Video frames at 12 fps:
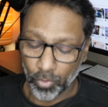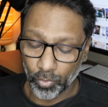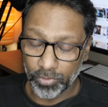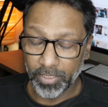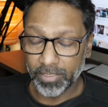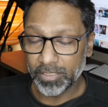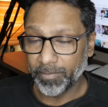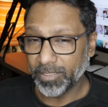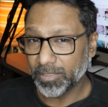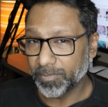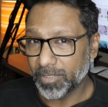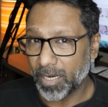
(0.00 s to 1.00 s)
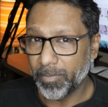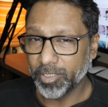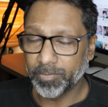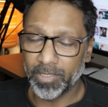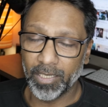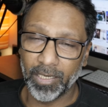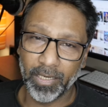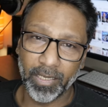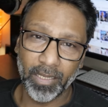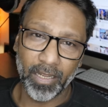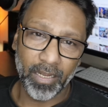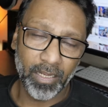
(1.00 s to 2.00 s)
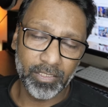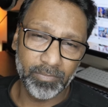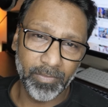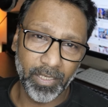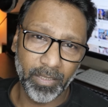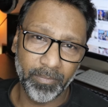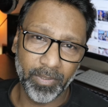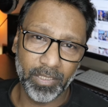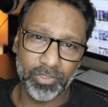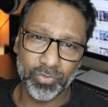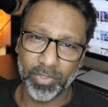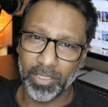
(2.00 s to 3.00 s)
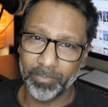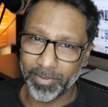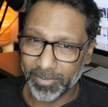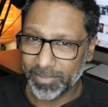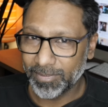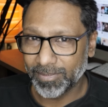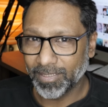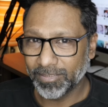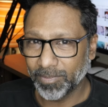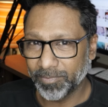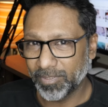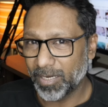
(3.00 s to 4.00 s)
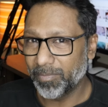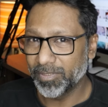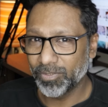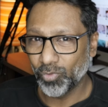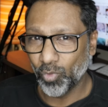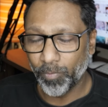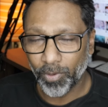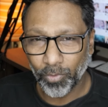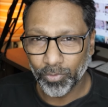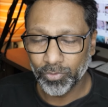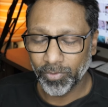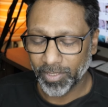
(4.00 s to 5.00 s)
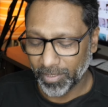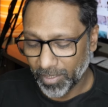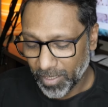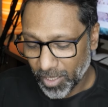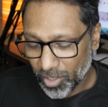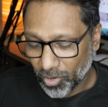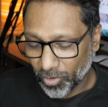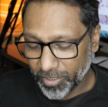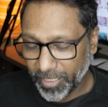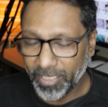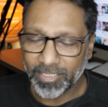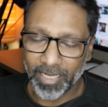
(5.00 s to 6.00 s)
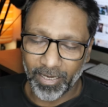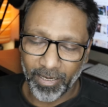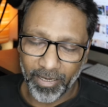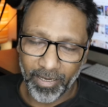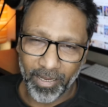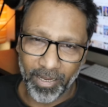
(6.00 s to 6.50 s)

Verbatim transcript: उधर से मेरे सब्सक्राइबर्स बढ़ने लगे आज मेरे पास जो है पच्चीस हज़ार सब्सक्राइबर्स से ऊपर हो चुका है और यही चैनल ने